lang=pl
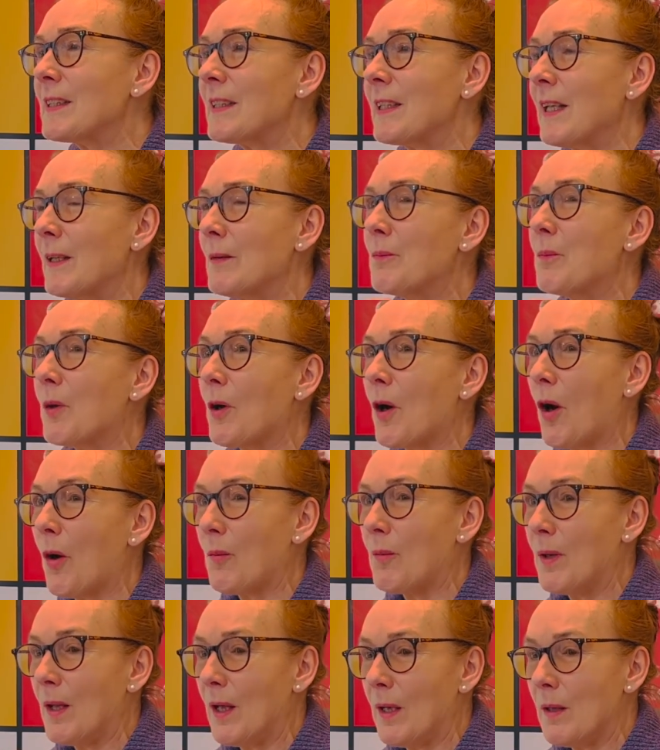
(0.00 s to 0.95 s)
ten mhm.
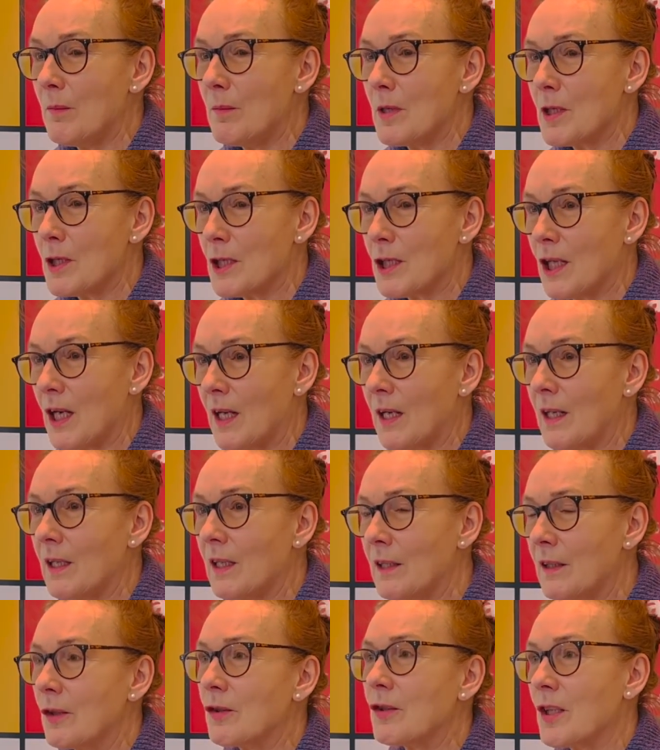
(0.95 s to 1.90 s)
problem, mhm. że
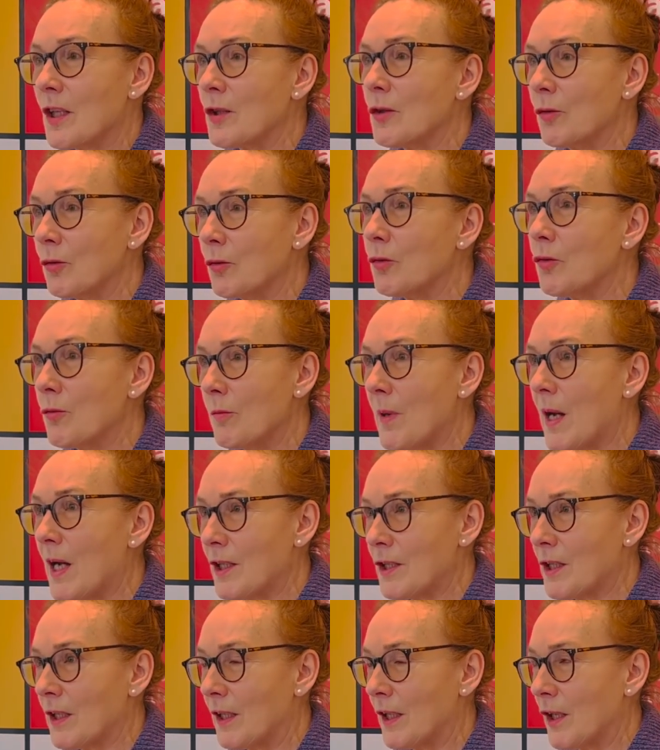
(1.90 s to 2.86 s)
i to zresztą
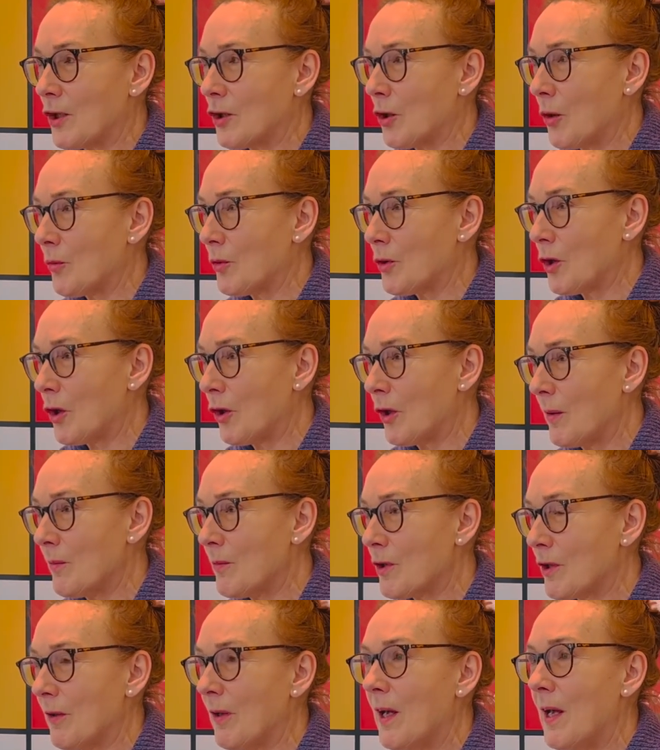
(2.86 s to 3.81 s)
tłumaczy Gershom Scholem,
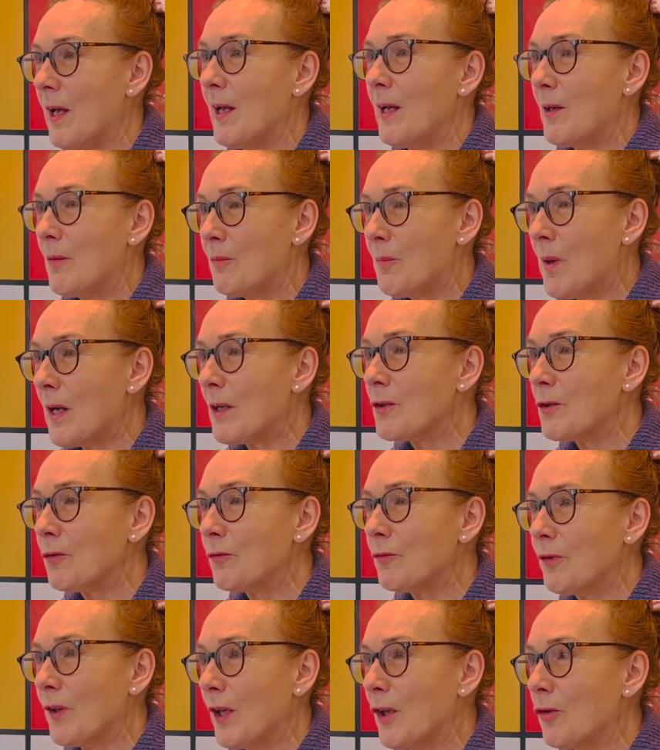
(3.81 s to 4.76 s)
że bardzo
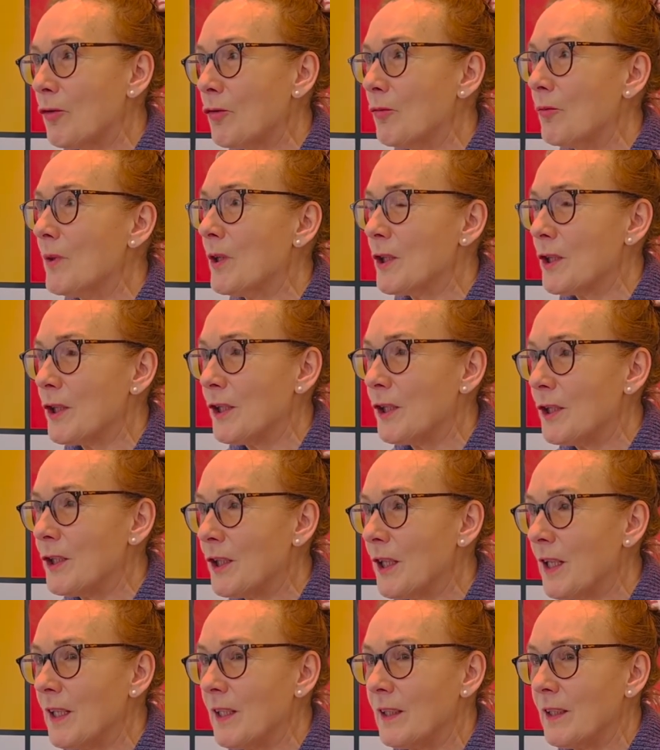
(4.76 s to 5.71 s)
wielu
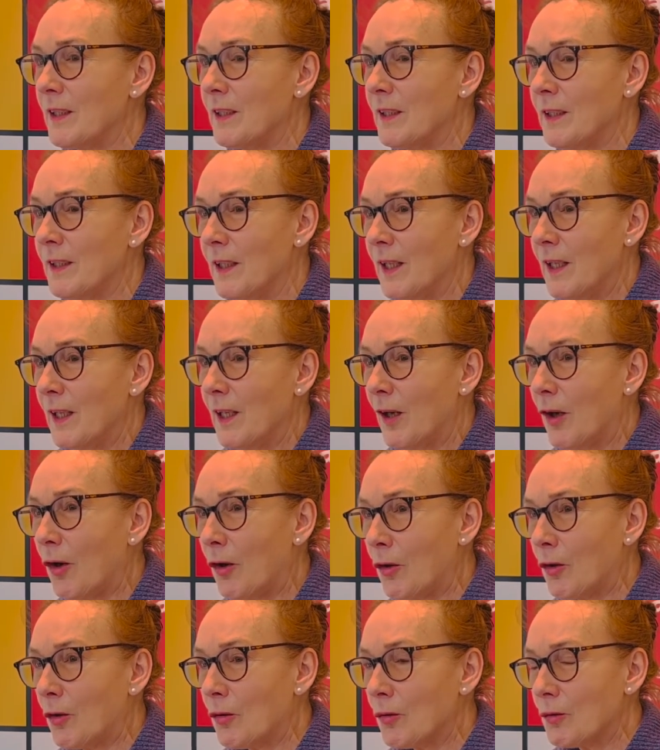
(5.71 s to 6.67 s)
myślicieli
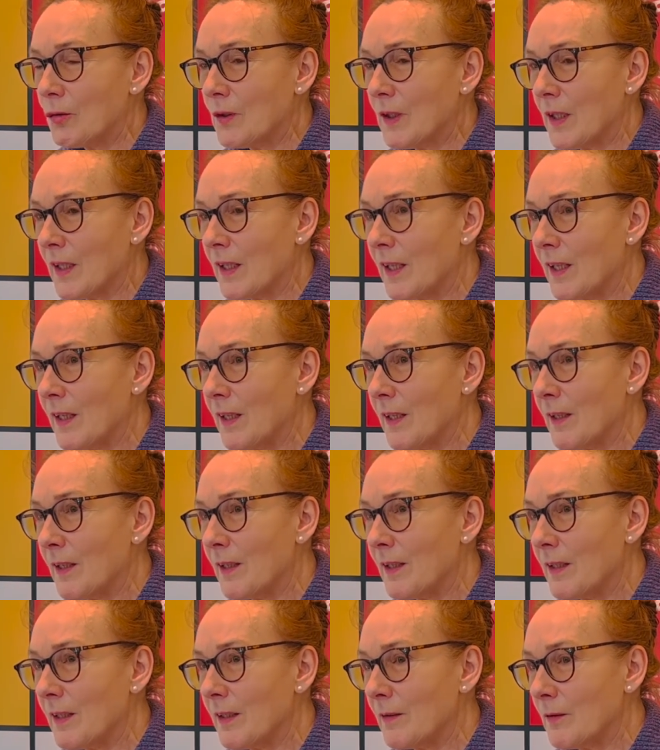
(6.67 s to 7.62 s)
o
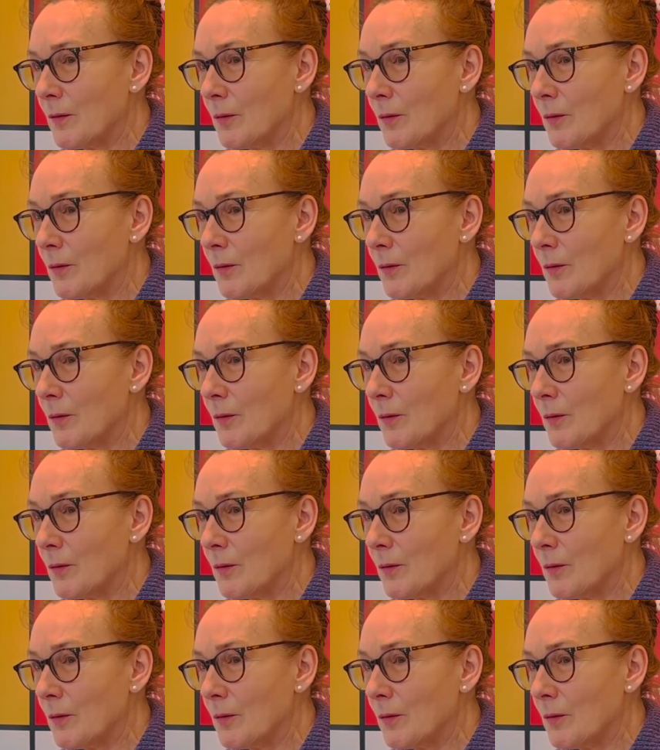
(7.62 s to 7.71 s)
takiej